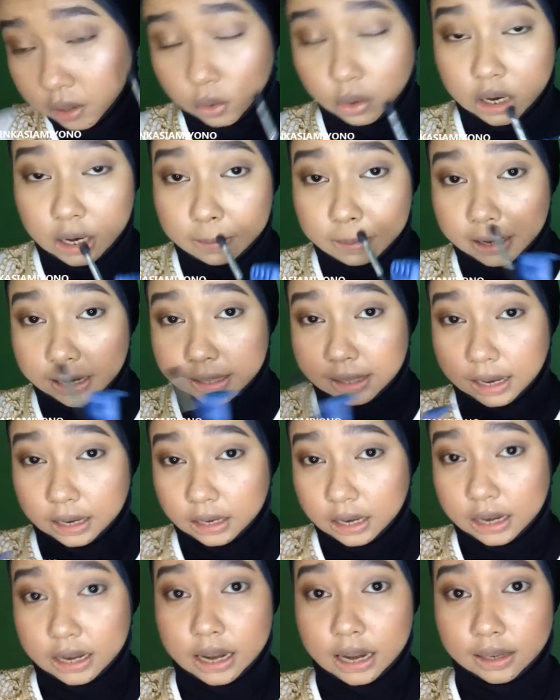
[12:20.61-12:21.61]
gue akan pakai
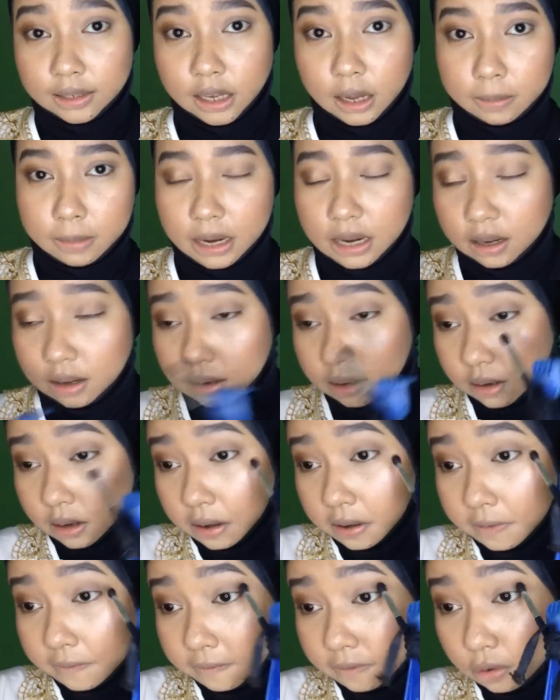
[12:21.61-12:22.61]
teknik yang sama
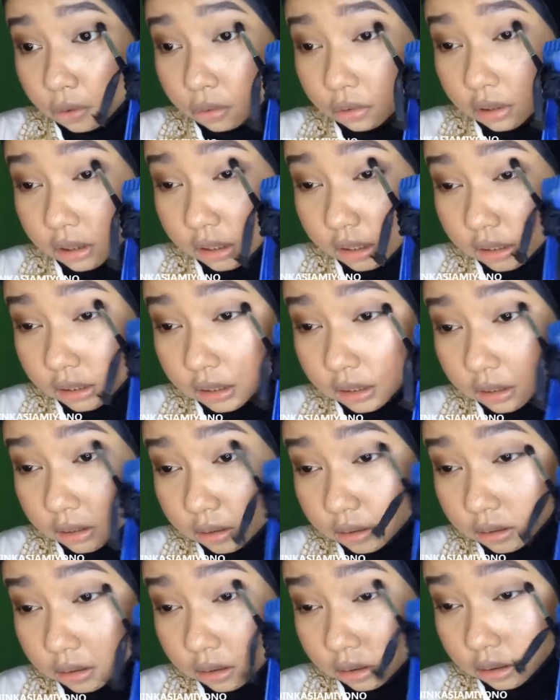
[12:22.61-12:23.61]
fokusin di
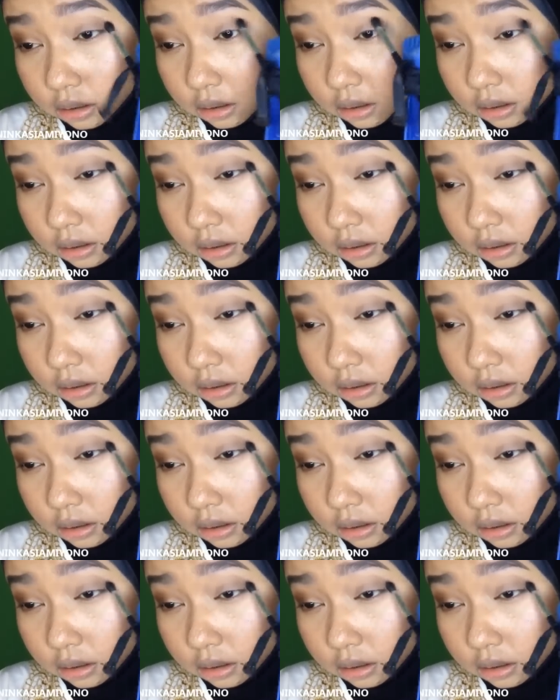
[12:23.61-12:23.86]
sini dulu